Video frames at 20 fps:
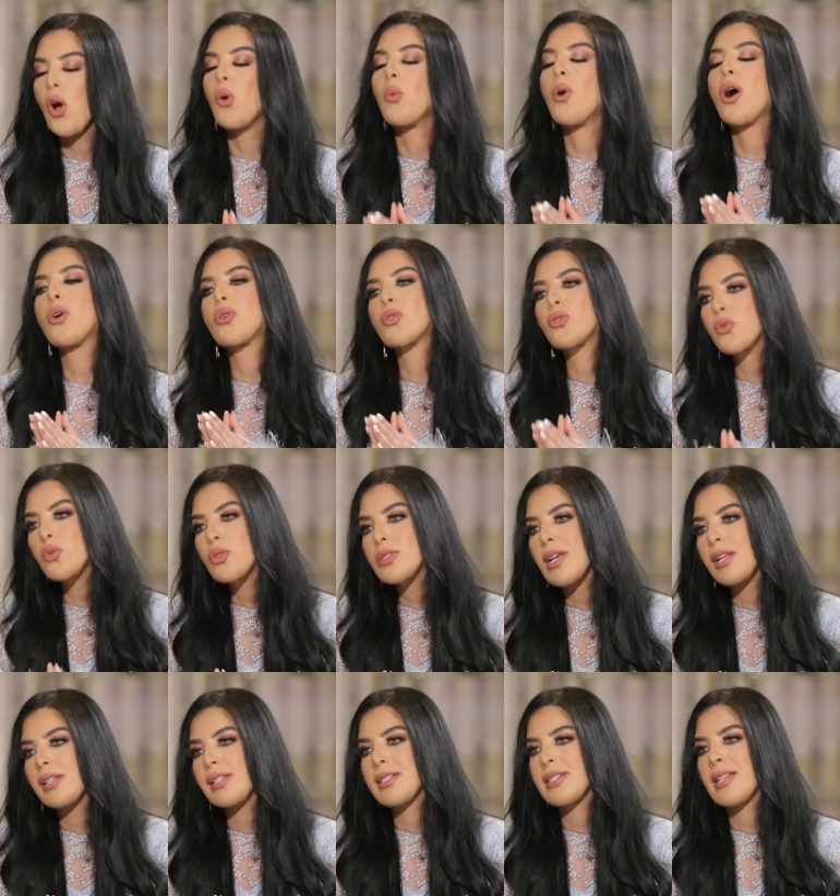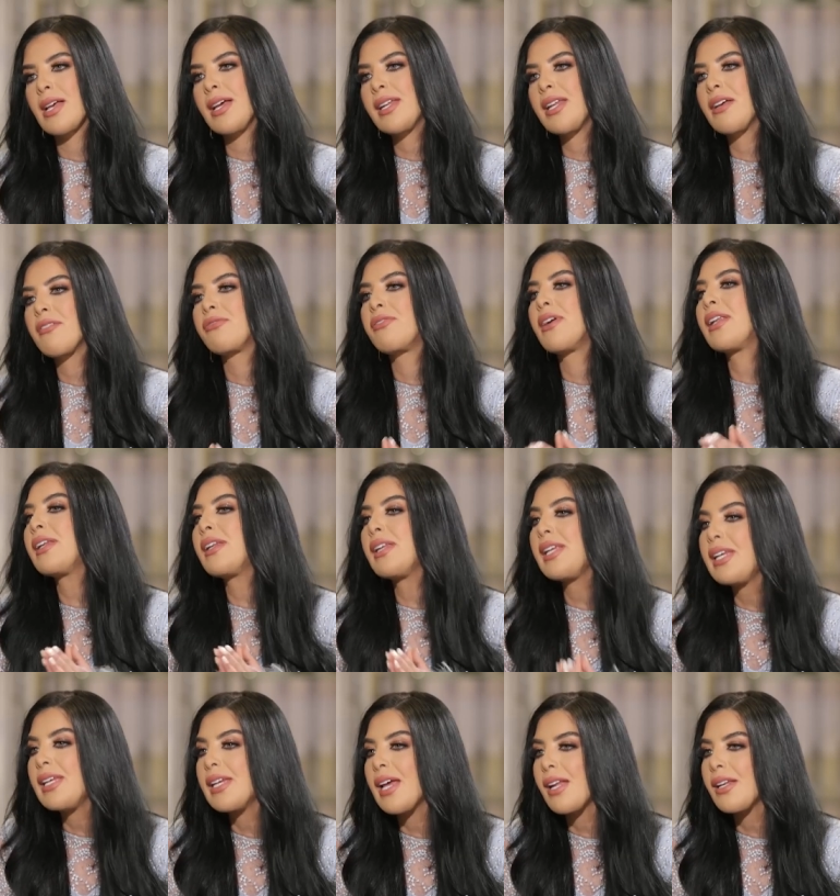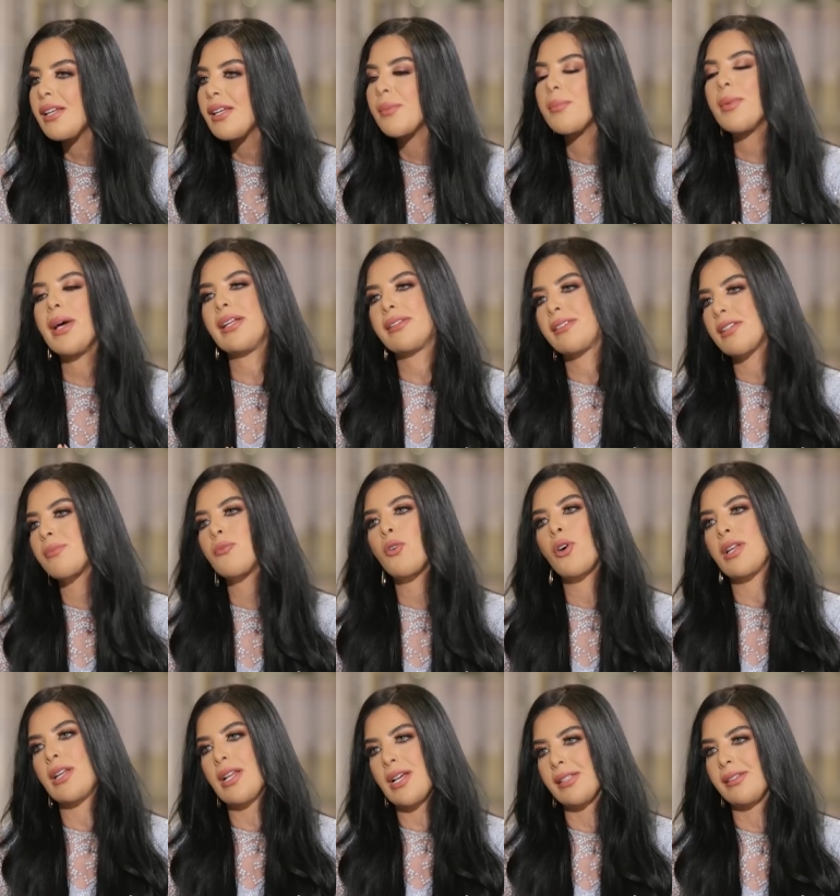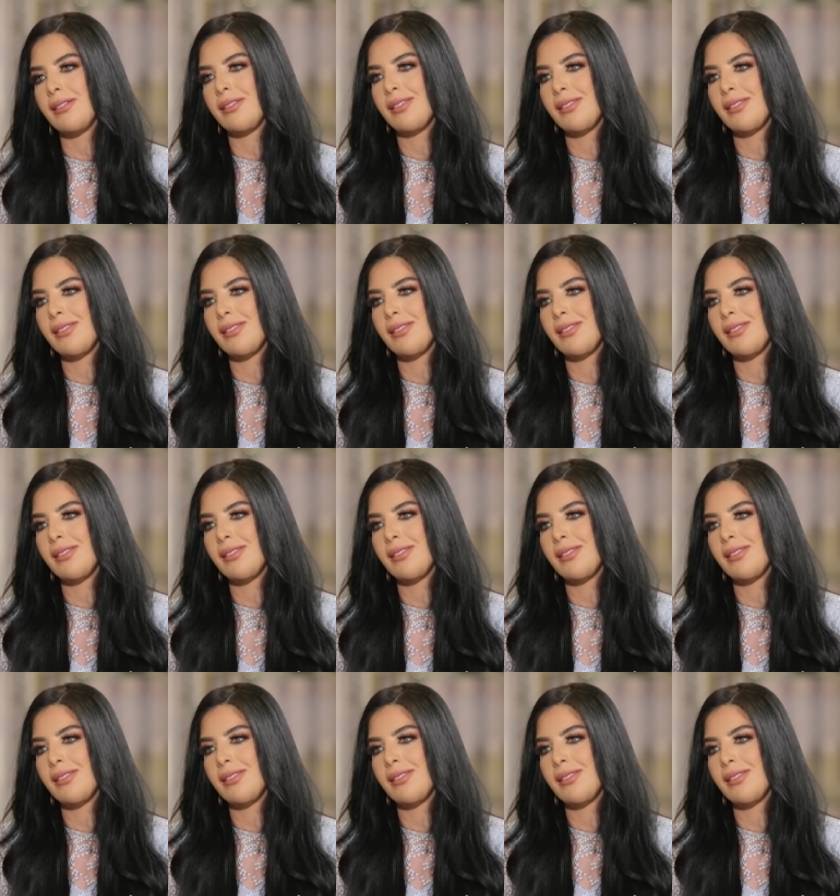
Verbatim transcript: وخصوصا إذا أنا فنيا بحترمه هالقد